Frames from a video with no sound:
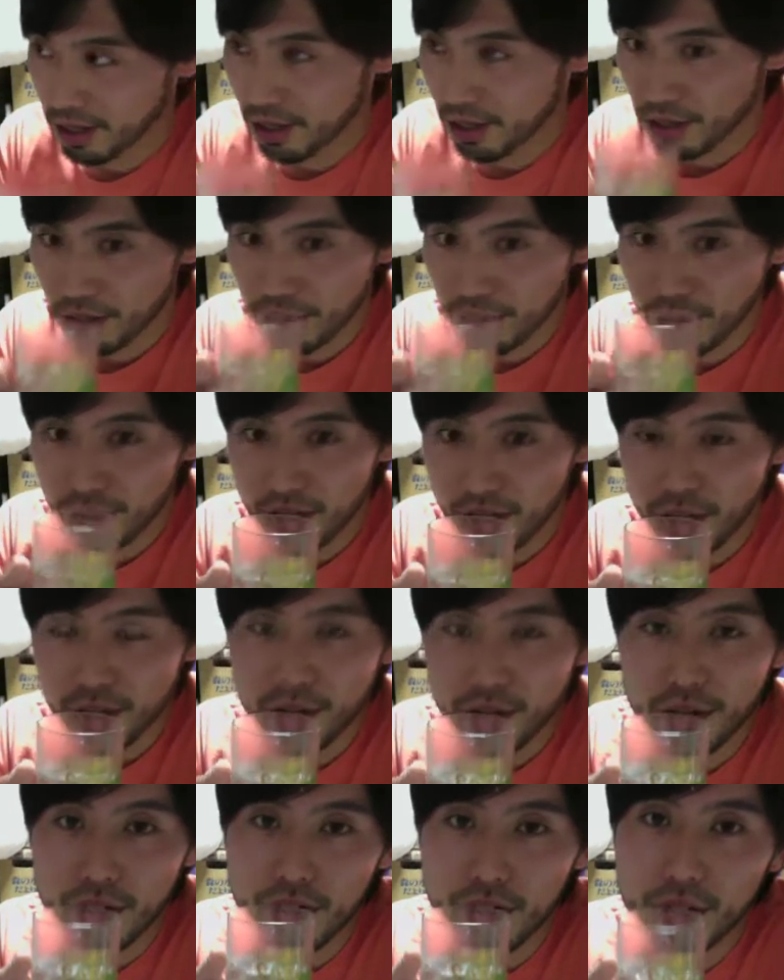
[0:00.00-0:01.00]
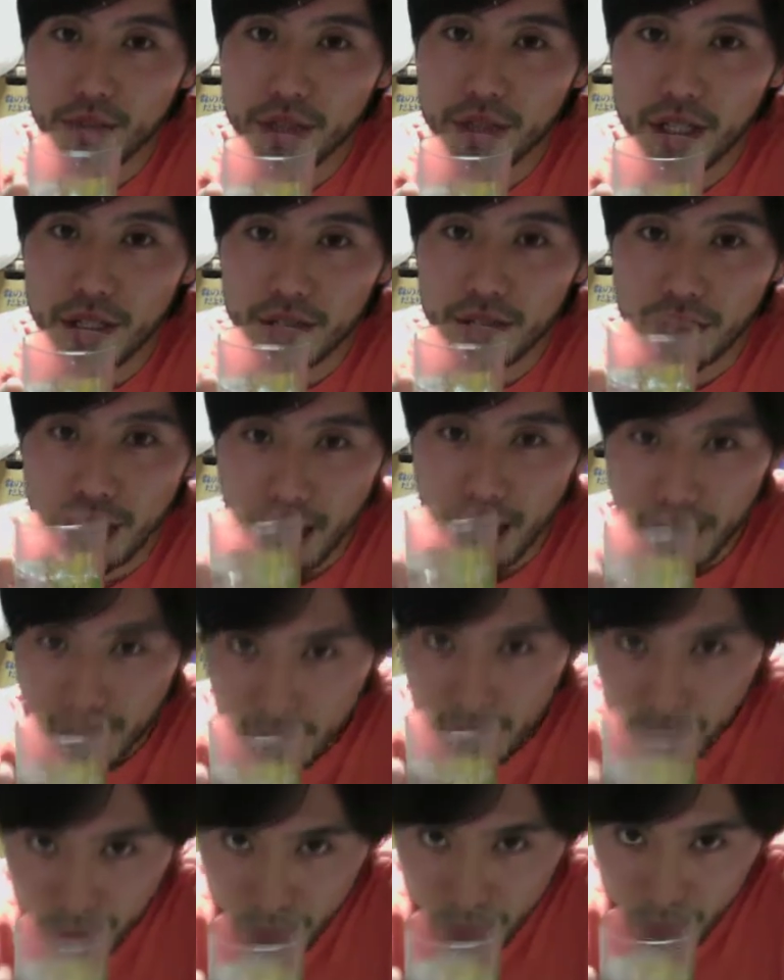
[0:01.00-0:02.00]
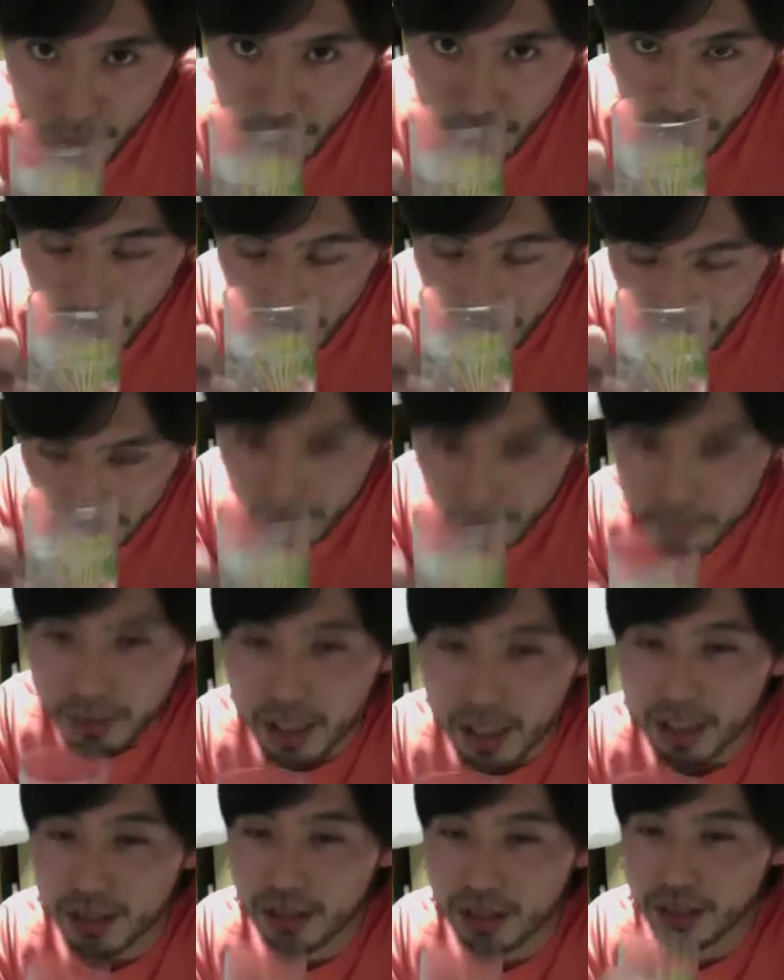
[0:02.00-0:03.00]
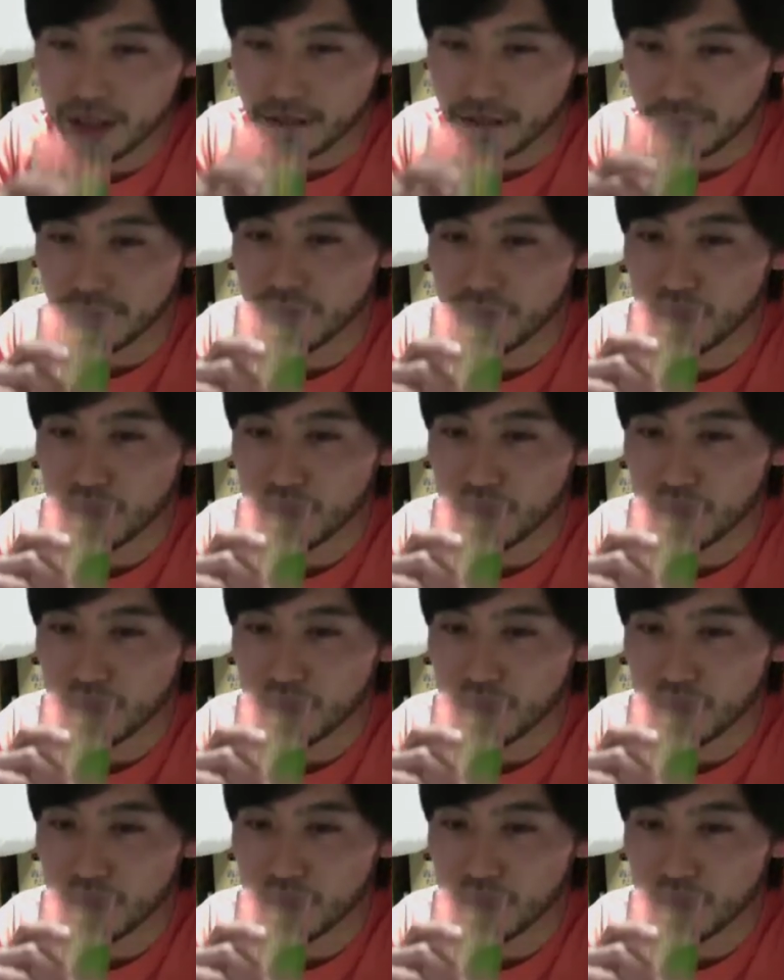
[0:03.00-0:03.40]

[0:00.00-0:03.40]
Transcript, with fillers: これ、これを見てる誰よりも僕が一番見たいです。うん、い